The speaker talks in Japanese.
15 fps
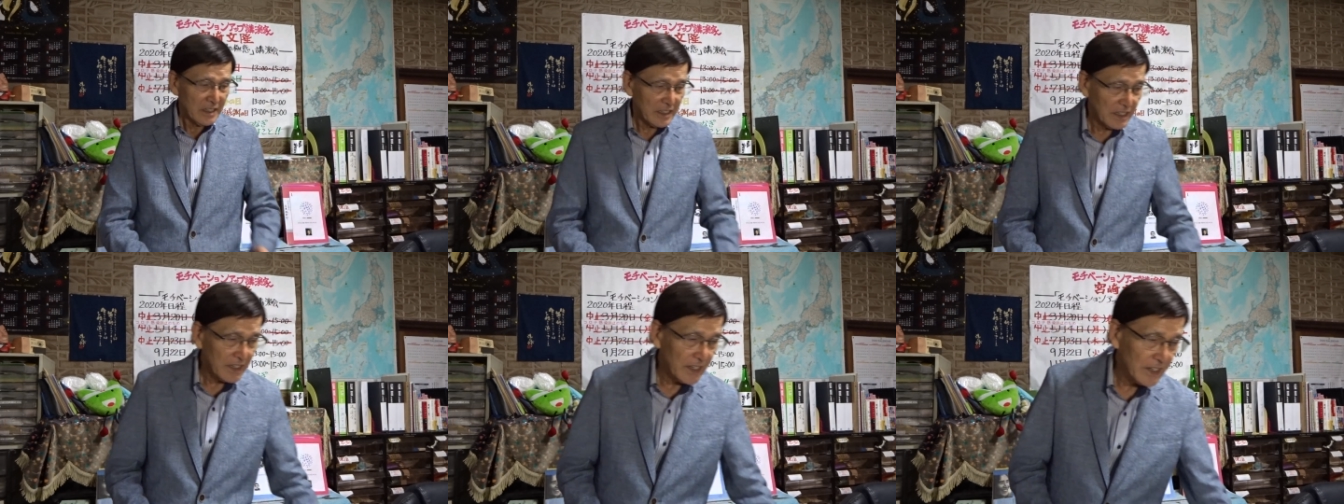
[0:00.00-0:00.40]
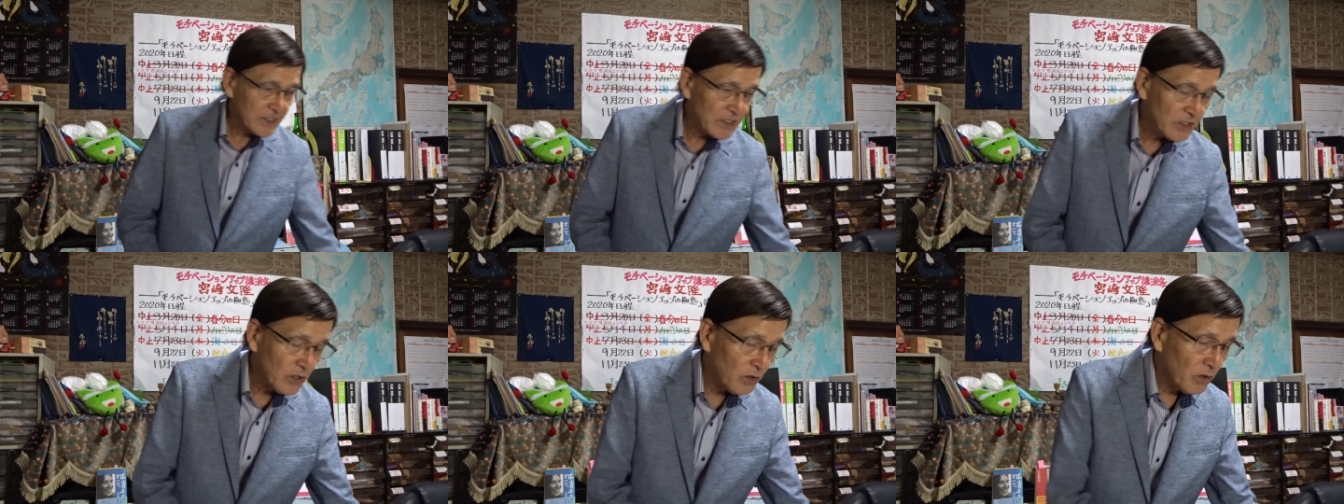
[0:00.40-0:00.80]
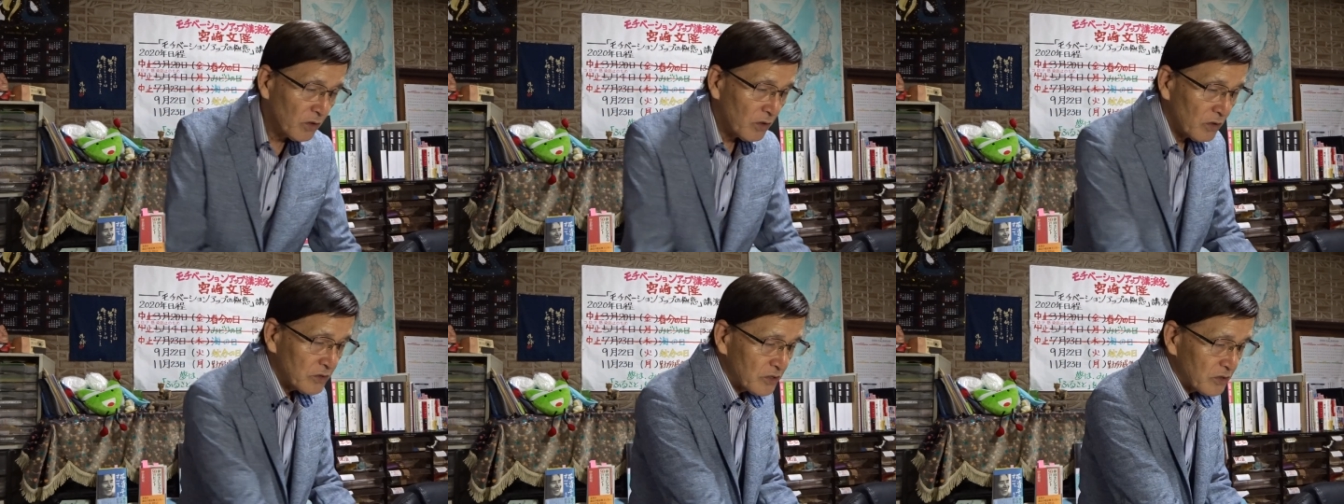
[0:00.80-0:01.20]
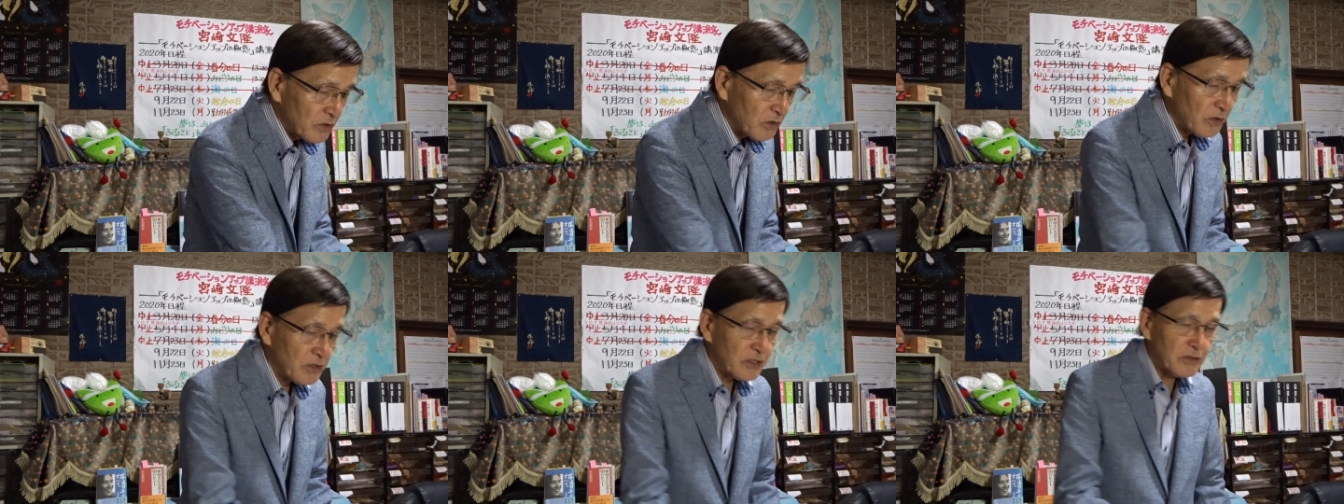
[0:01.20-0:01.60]
えー、今日中
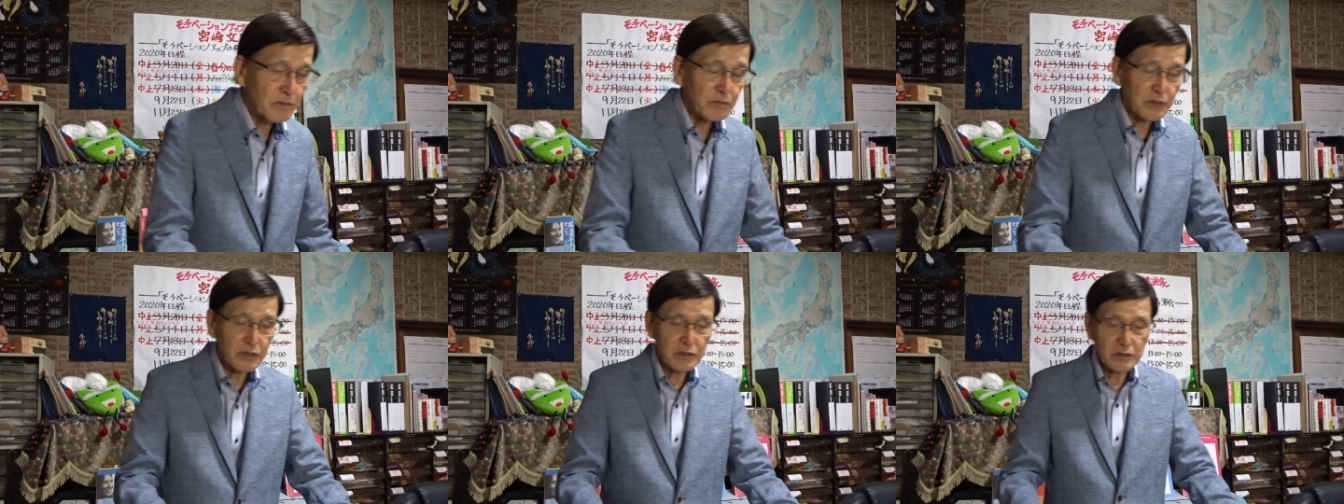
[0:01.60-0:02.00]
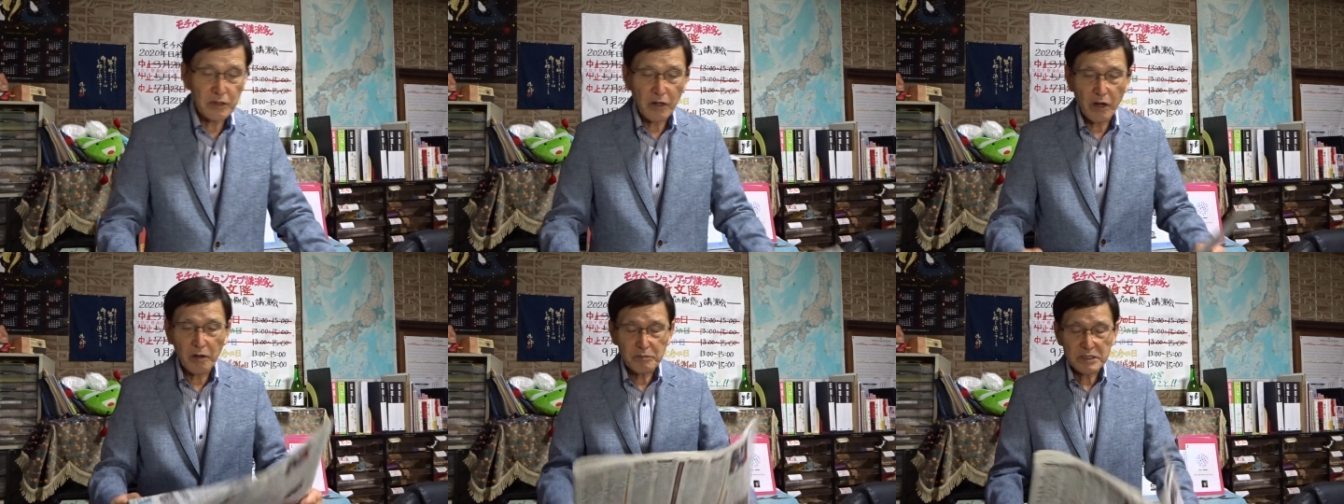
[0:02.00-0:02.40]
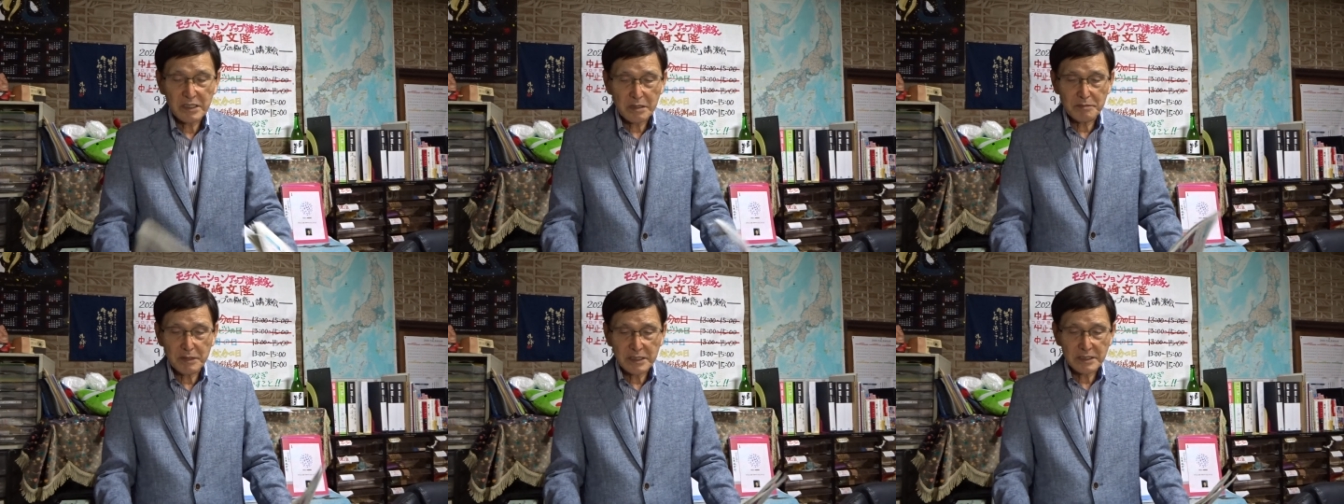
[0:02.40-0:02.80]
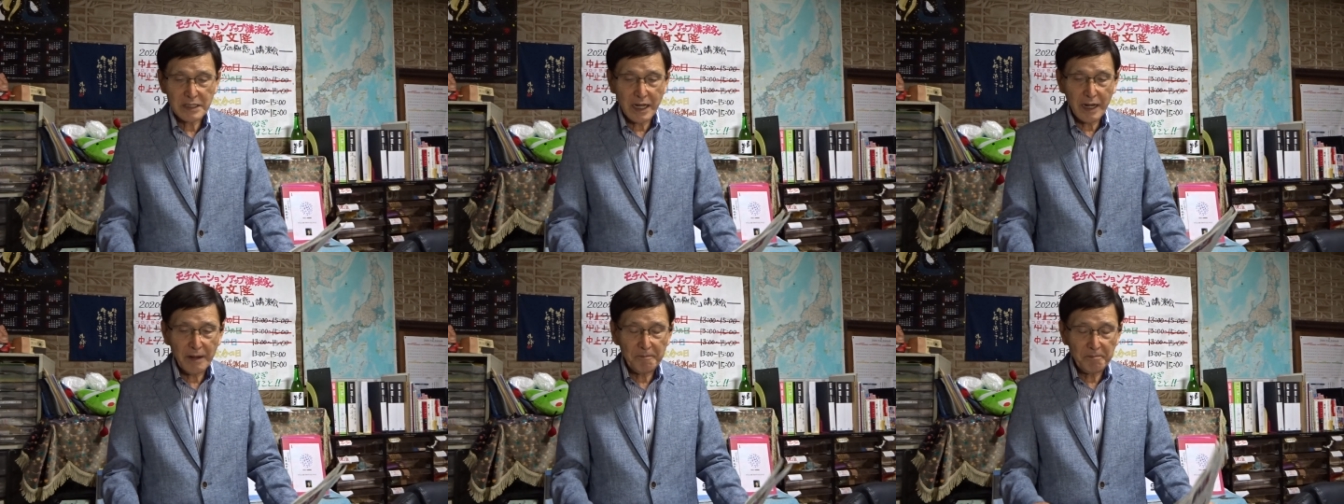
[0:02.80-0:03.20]
国新聞を見てみまし
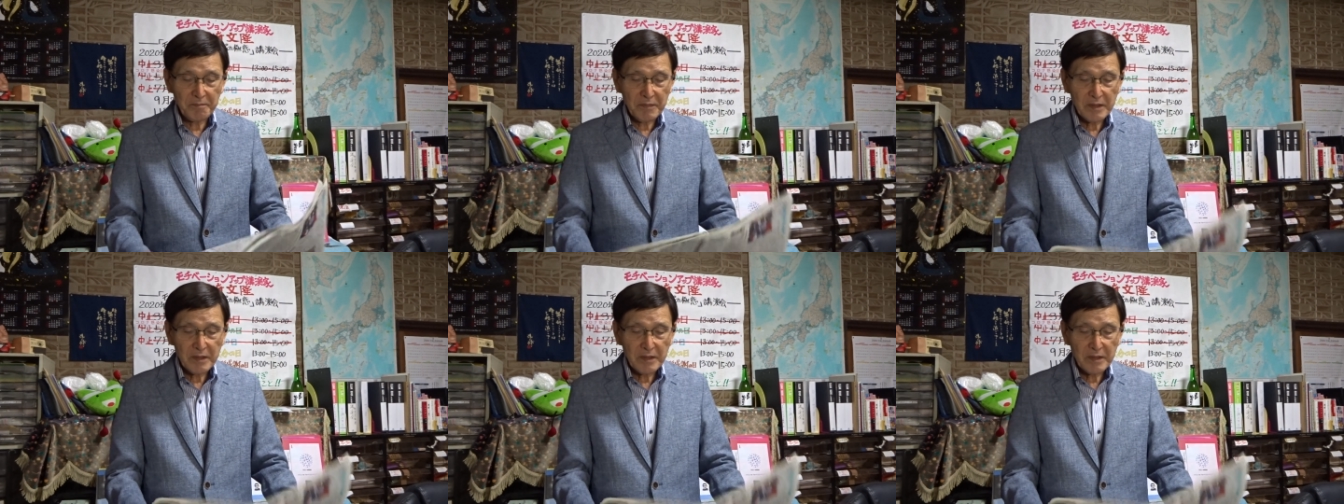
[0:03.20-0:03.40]
た